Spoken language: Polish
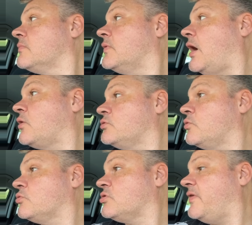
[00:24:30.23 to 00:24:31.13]
Tak, do
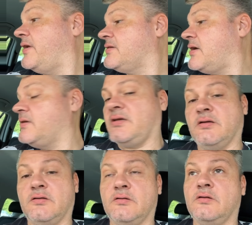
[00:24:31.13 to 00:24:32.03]
głosowania zachęcać.
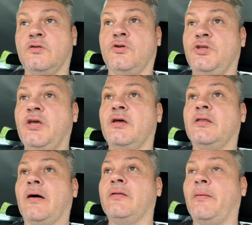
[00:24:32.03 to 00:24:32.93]
już nie no można. nie,
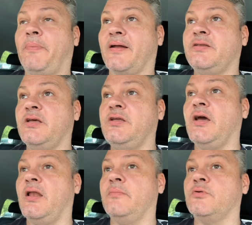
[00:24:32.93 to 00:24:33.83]
na, na partię nie,
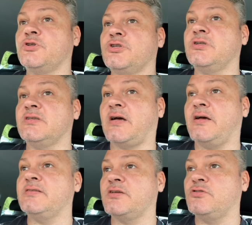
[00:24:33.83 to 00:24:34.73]
ale możesz Aha,
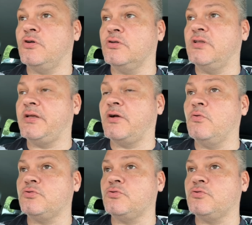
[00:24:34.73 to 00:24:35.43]
zachęcać do oddania głosu.